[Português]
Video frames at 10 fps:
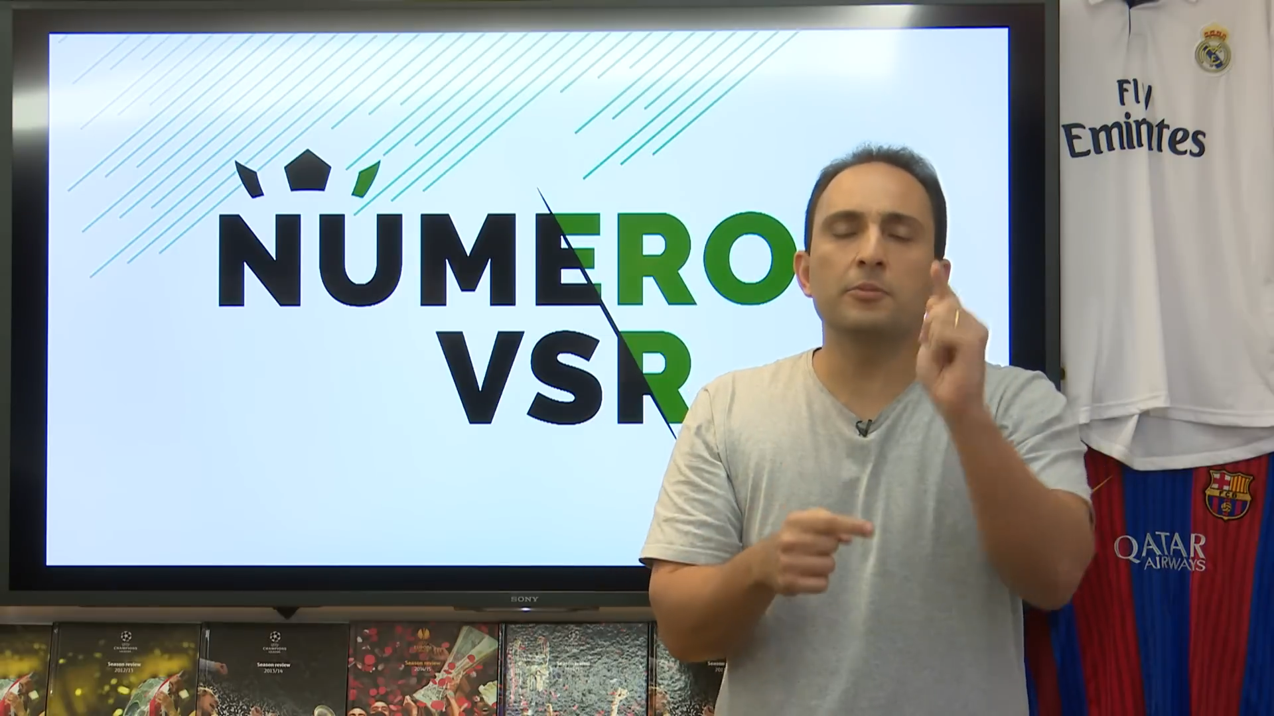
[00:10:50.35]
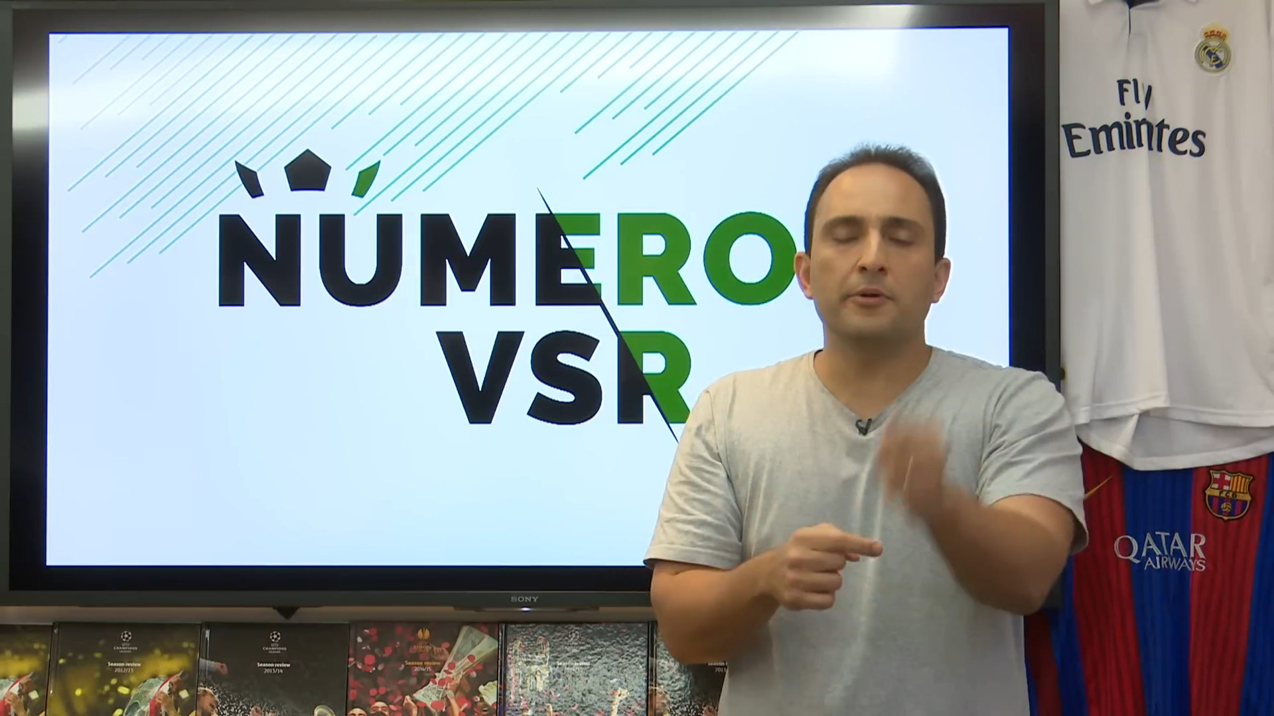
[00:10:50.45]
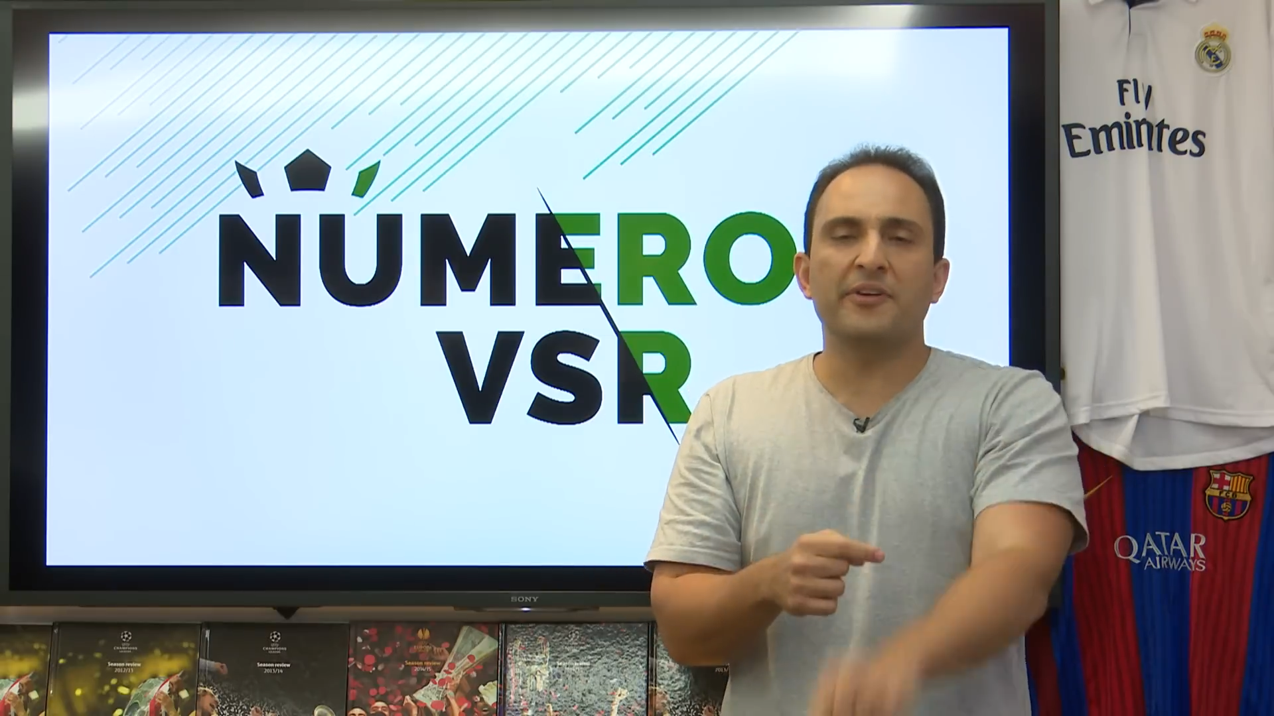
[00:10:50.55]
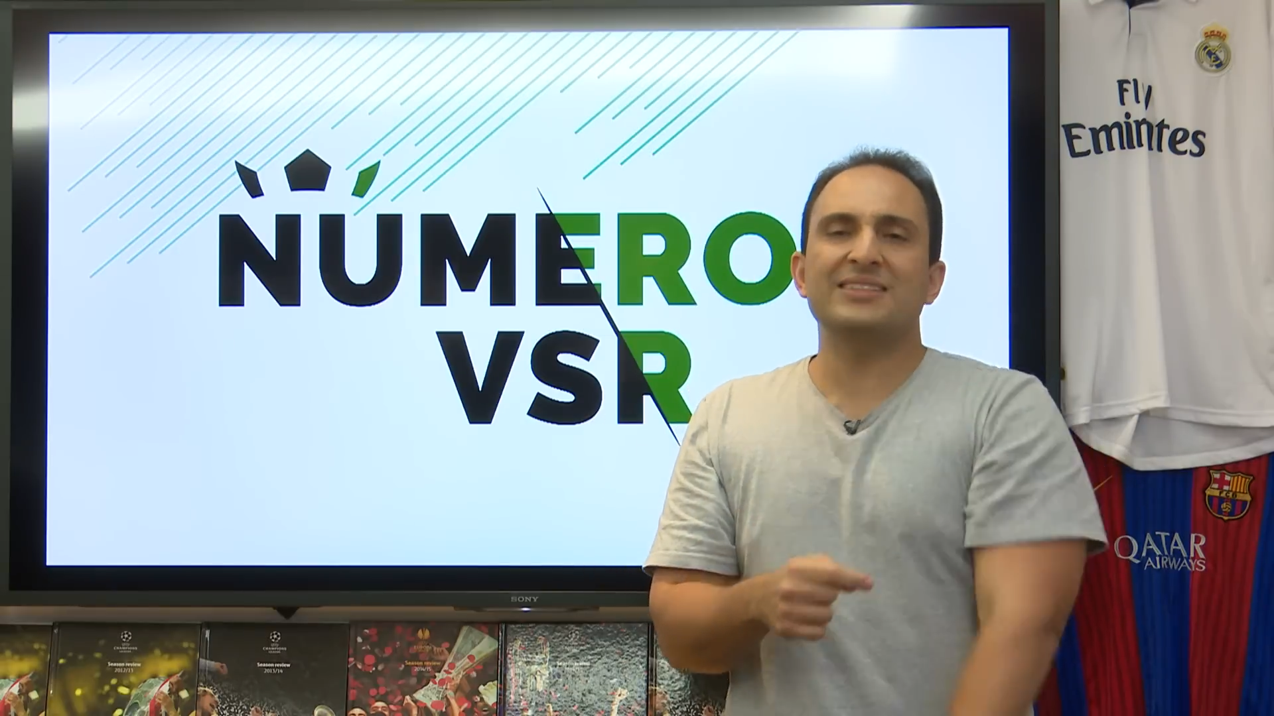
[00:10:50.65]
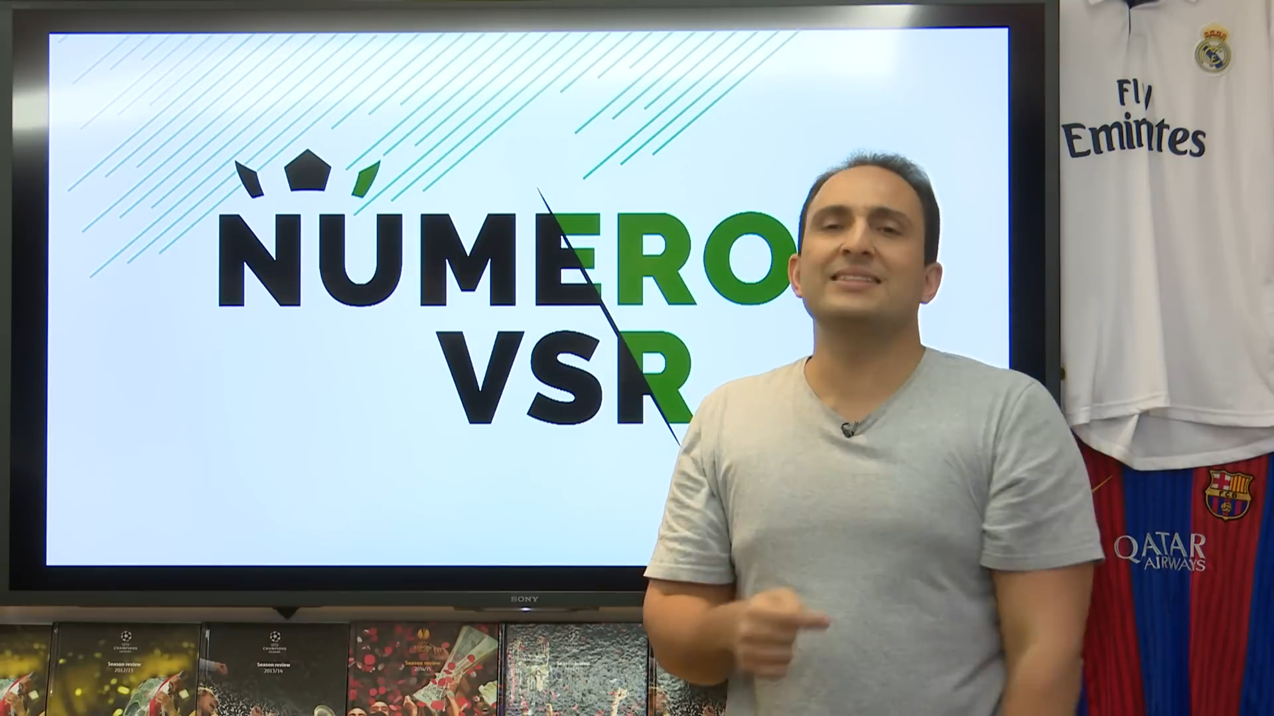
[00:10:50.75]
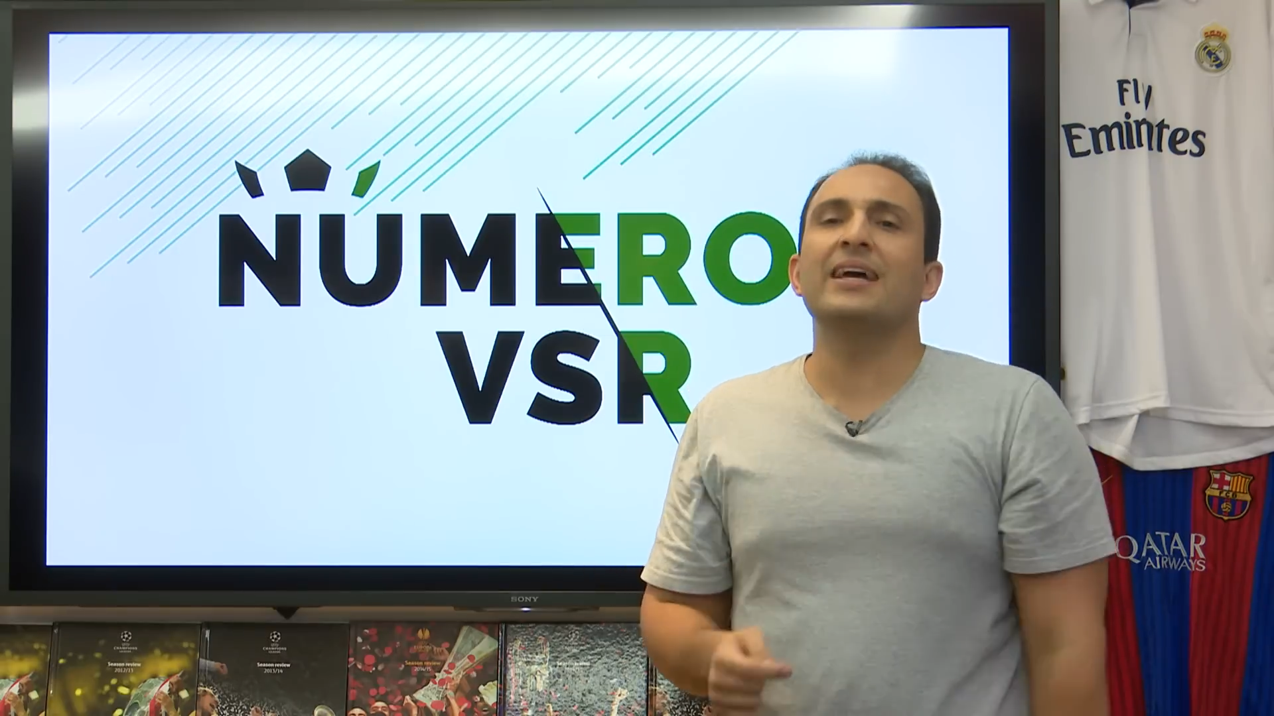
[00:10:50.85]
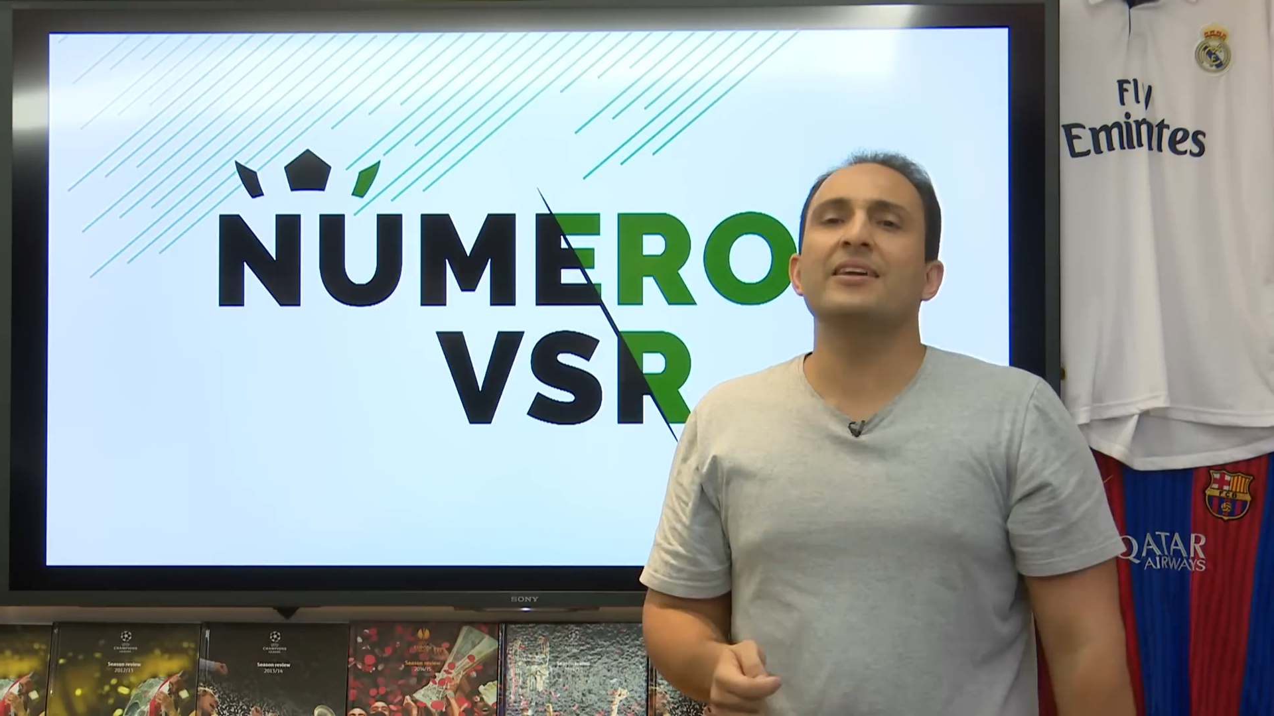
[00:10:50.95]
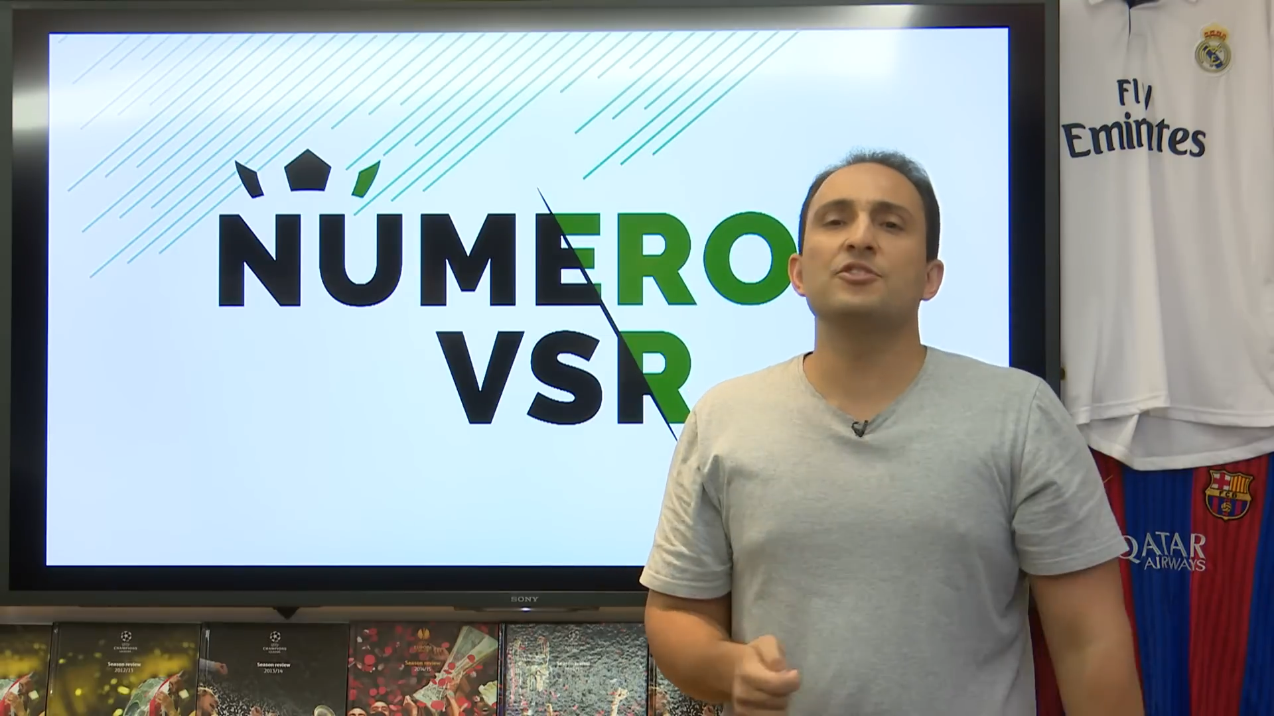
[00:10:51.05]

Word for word: número VSR